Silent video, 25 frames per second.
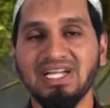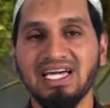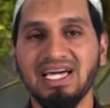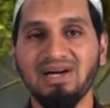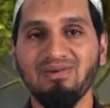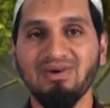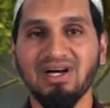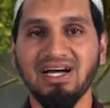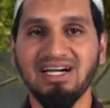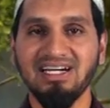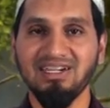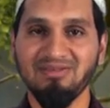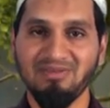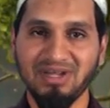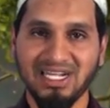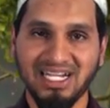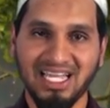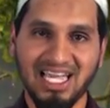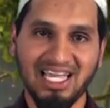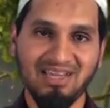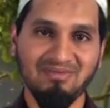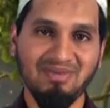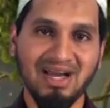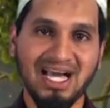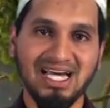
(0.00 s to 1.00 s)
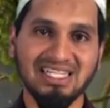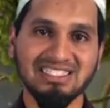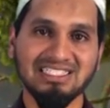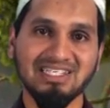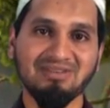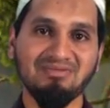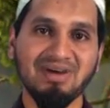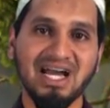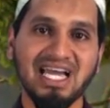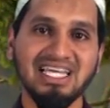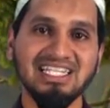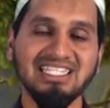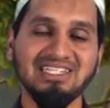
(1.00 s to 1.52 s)
นะฮะว่าเออเป็นไงบ้าง ส
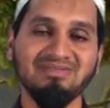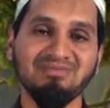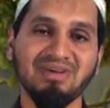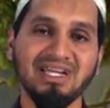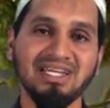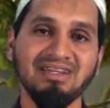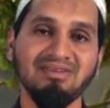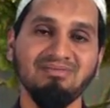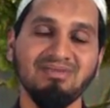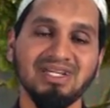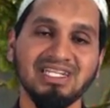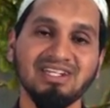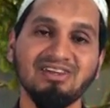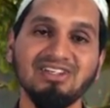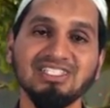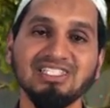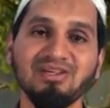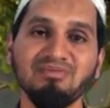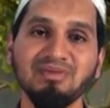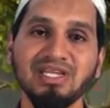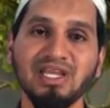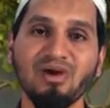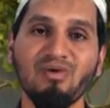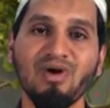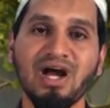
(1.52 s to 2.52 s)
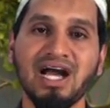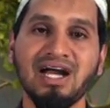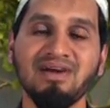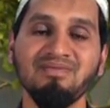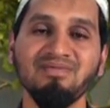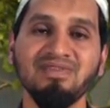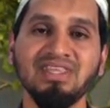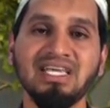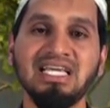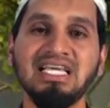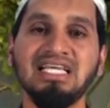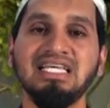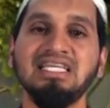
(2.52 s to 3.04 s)
บายดีไหมมันก็จะมีความ
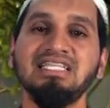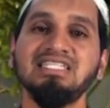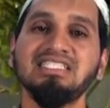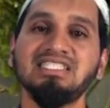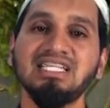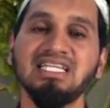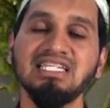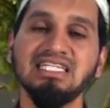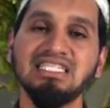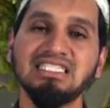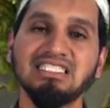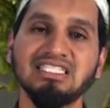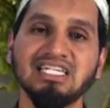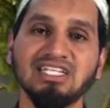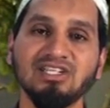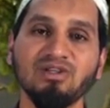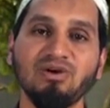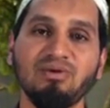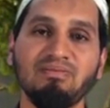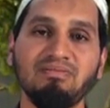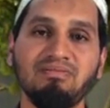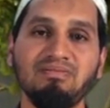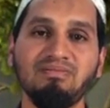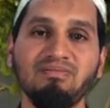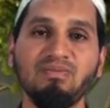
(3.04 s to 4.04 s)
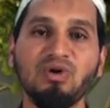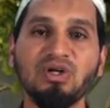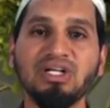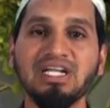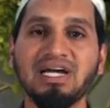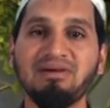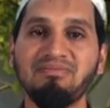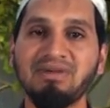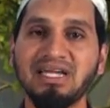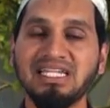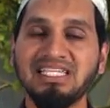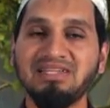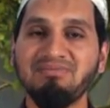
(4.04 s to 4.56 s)
สนิทสนมบน
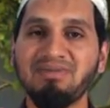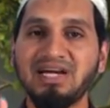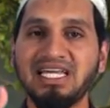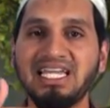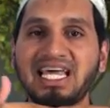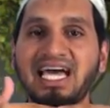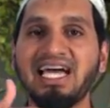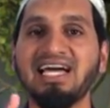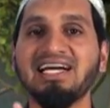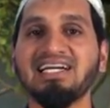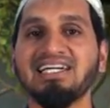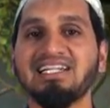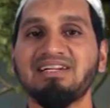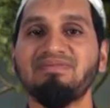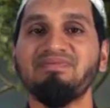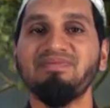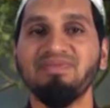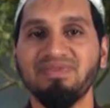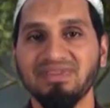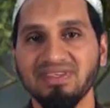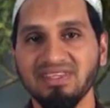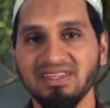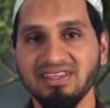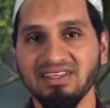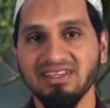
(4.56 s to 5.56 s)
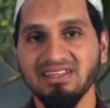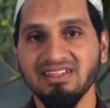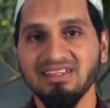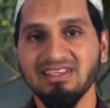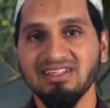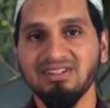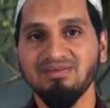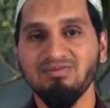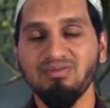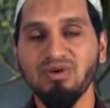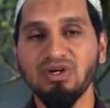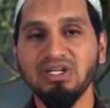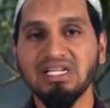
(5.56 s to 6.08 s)
อามันอิบาดาครับ
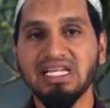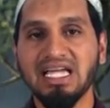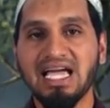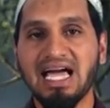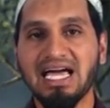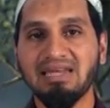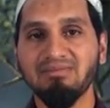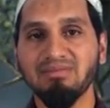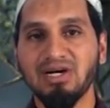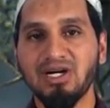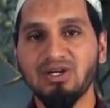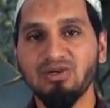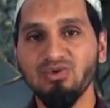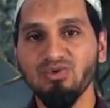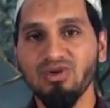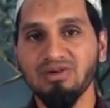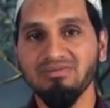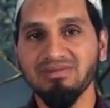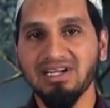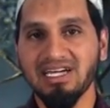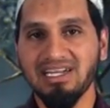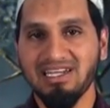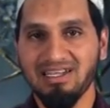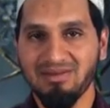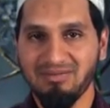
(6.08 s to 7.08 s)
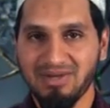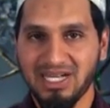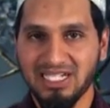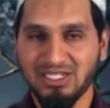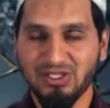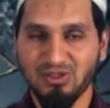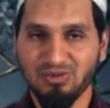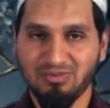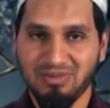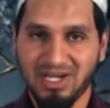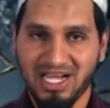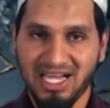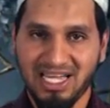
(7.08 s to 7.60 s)
บนการมาร่วม กันละหมาด
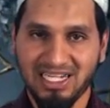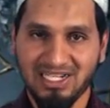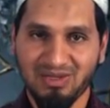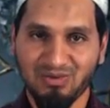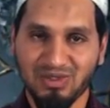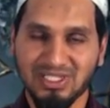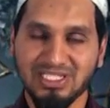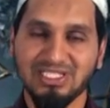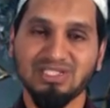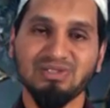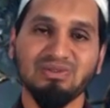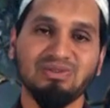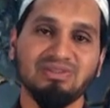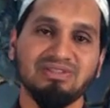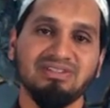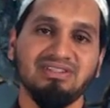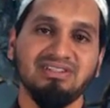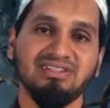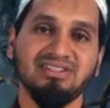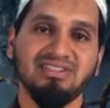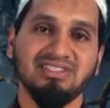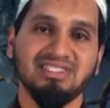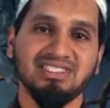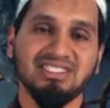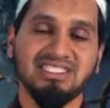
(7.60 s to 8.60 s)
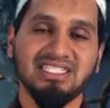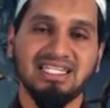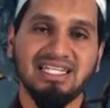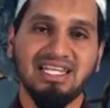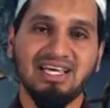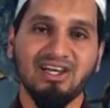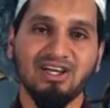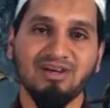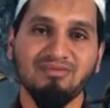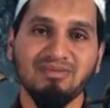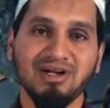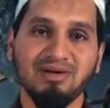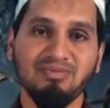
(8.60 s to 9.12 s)
จุมะในวันศุกร์เสร็จแล้
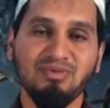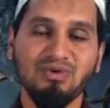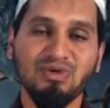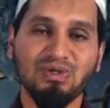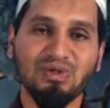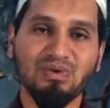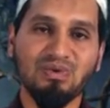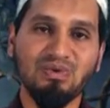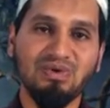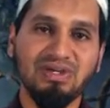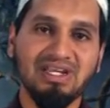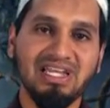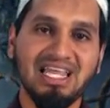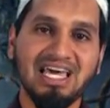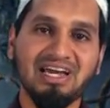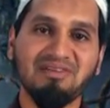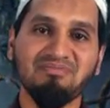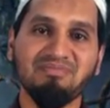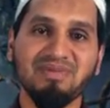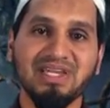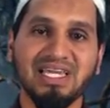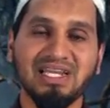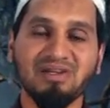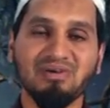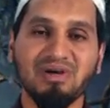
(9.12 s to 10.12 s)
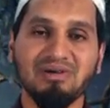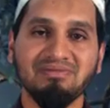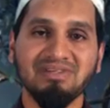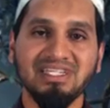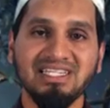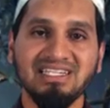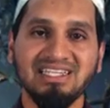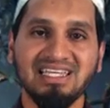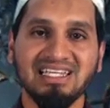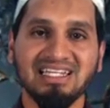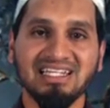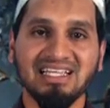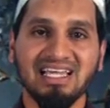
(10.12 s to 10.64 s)
วก็มาพูดคุยแลกเปลี่ยนความคิ
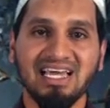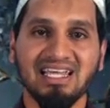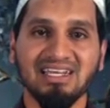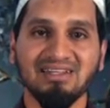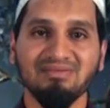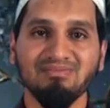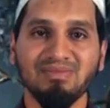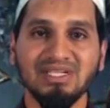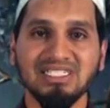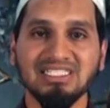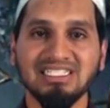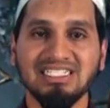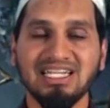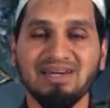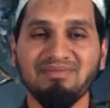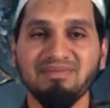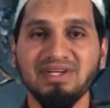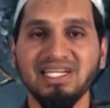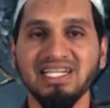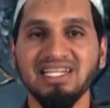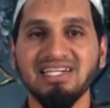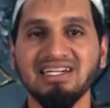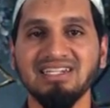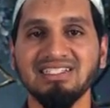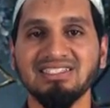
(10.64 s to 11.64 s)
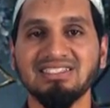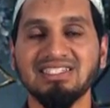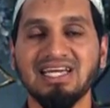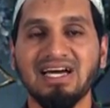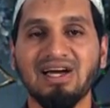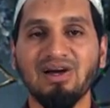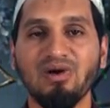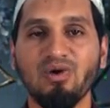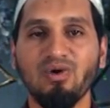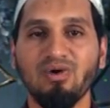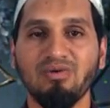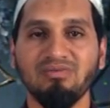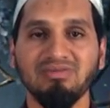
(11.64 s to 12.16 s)
ดเห็นกัน มันจะทำให้เกิดสัง
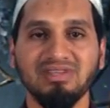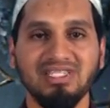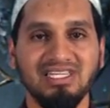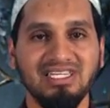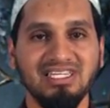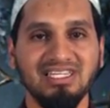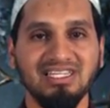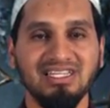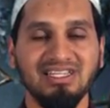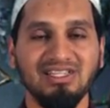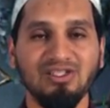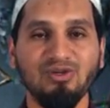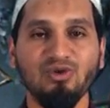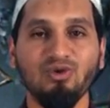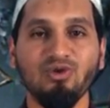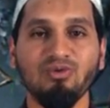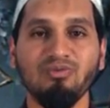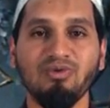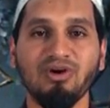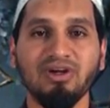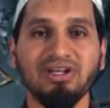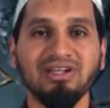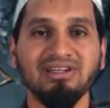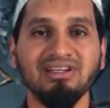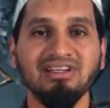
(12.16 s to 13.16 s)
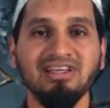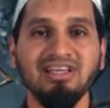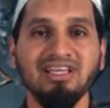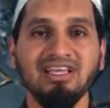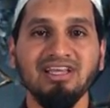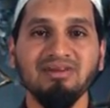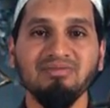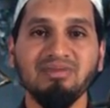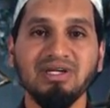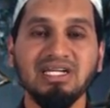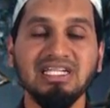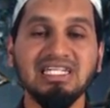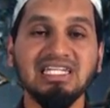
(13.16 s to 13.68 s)
คมที่อยู่บน
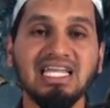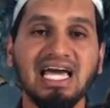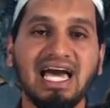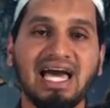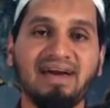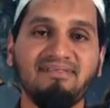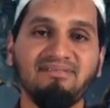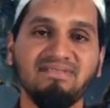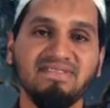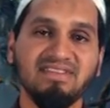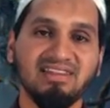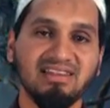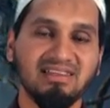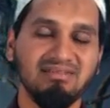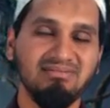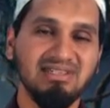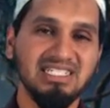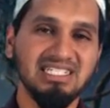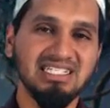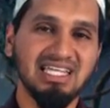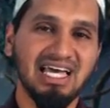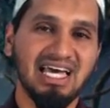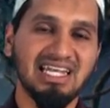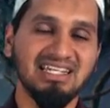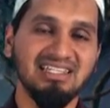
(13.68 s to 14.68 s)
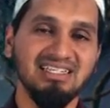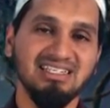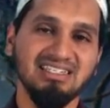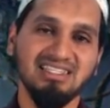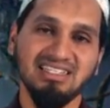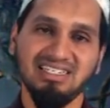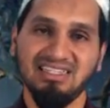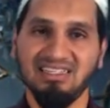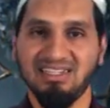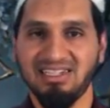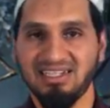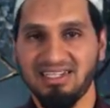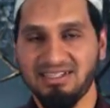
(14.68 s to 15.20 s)
พื้นฐานพื้นฐานที่
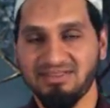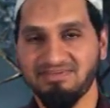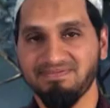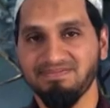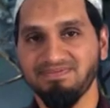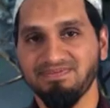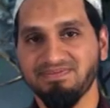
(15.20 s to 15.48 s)
ดีฮะ